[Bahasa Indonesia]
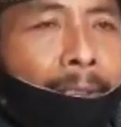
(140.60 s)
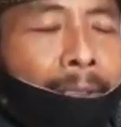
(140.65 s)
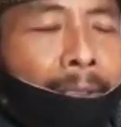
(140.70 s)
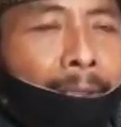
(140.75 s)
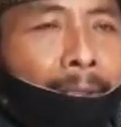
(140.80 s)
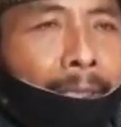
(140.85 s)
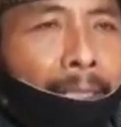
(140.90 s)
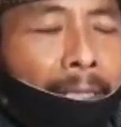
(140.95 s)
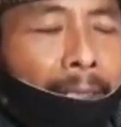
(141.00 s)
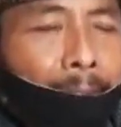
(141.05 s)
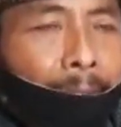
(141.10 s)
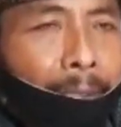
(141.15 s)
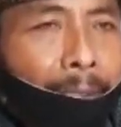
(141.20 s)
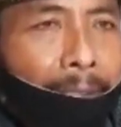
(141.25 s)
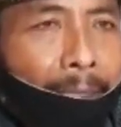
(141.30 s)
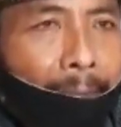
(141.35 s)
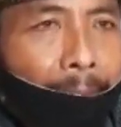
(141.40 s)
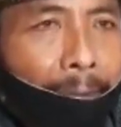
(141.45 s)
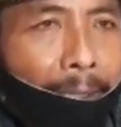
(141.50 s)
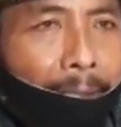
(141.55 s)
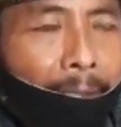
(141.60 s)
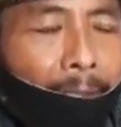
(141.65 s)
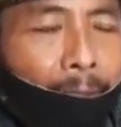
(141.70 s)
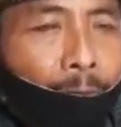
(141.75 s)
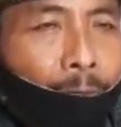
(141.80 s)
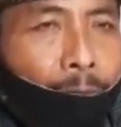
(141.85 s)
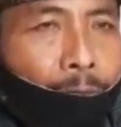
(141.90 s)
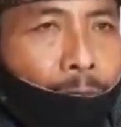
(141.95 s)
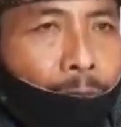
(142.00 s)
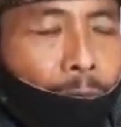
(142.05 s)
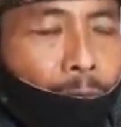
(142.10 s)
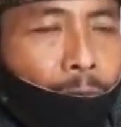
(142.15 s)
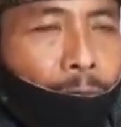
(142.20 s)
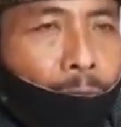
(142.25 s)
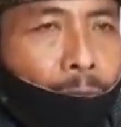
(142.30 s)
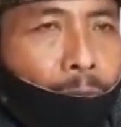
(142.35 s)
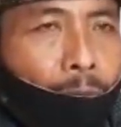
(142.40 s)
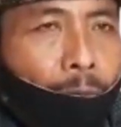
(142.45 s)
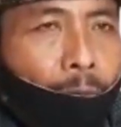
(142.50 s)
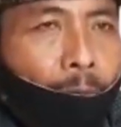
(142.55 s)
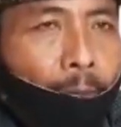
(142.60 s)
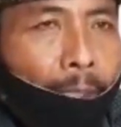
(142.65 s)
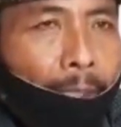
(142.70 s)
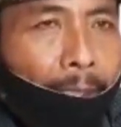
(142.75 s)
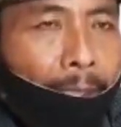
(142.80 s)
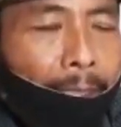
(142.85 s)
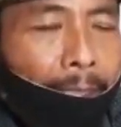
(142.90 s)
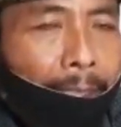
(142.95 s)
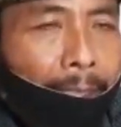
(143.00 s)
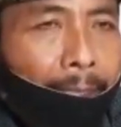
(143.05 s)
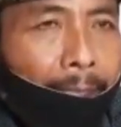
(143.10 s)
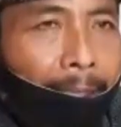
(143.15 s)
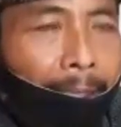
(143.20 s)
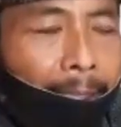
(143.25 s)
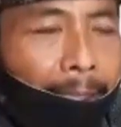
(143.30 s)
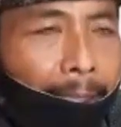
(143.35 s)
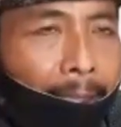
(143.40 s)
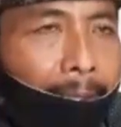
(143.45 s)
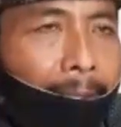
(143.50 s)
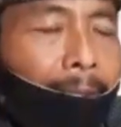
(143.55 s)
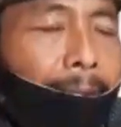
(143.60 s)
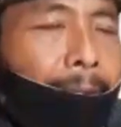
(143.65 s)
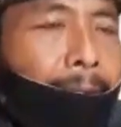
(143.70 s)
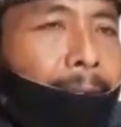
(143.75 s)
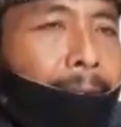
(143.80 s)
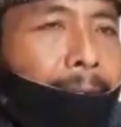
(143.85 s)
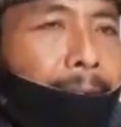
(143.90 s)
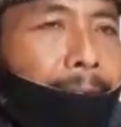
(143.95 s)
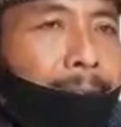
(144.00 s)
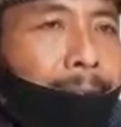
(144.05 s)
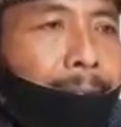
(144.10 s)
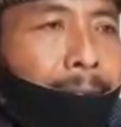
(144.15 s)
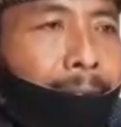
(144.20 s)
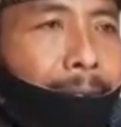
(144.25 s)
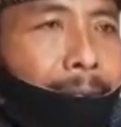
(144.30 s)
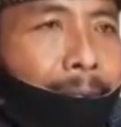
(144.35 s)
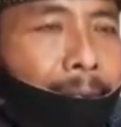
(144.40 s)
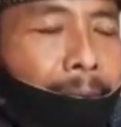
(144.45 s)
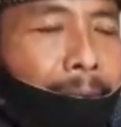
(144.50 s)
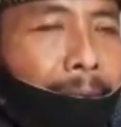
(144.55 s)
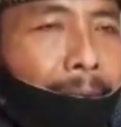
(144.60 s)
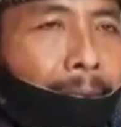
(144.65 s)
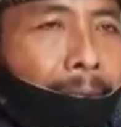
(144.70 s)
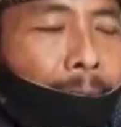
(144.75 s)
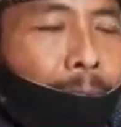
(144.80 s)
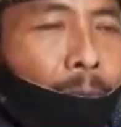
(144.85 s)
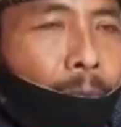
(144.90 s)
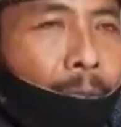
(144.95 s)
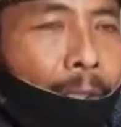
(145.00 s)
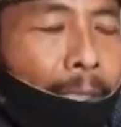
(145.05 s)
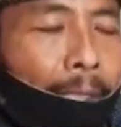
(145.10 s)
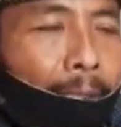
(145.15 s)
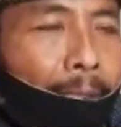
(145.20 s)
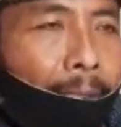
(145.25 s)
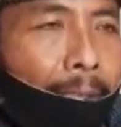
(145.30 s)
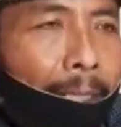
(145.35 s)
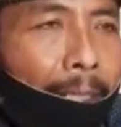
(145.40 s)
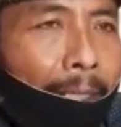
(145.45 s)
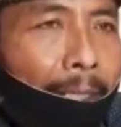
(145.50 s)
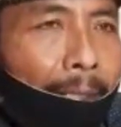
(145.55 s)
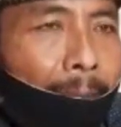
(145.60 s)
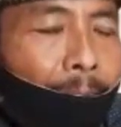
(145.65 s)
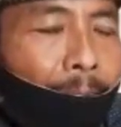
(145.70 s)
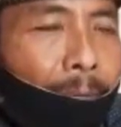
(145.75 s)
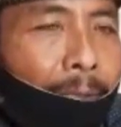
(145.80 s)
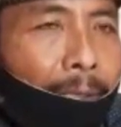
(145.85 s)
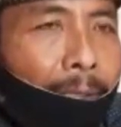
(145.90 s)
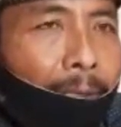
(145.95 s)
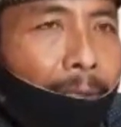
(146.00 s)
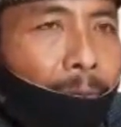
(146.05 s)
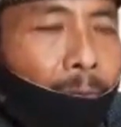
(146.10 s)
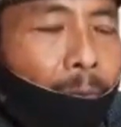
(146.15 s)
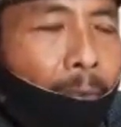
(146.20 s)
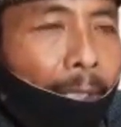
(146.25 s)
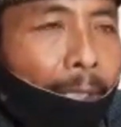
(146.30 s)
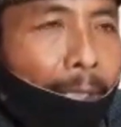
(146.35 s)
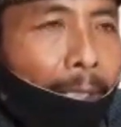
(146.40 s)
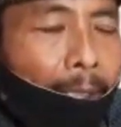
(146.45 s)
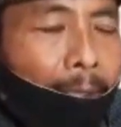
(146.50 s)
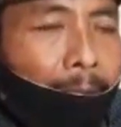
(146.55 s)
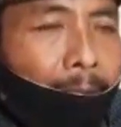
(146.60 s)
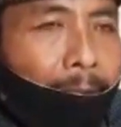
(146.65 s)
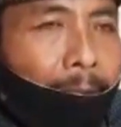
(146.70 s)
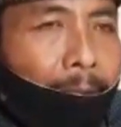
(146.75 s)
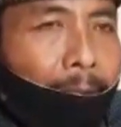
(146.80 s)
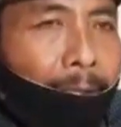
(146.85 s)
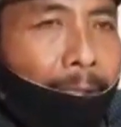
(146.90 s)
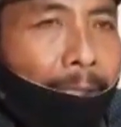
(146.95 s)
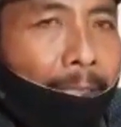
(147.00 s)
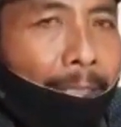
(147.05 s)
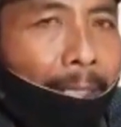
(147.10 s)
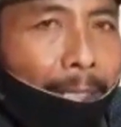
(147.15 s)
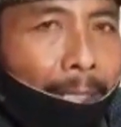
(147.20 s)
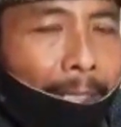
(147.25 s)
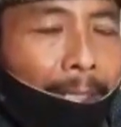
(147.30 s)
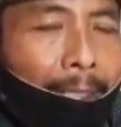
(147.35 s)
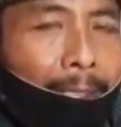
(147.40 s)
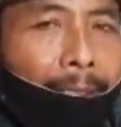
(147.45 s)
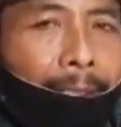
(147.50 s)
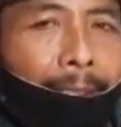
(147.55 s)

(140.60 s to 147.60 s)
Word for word: tahap pertama ini khusus untuk warga adat kemudian tahap kedua setelah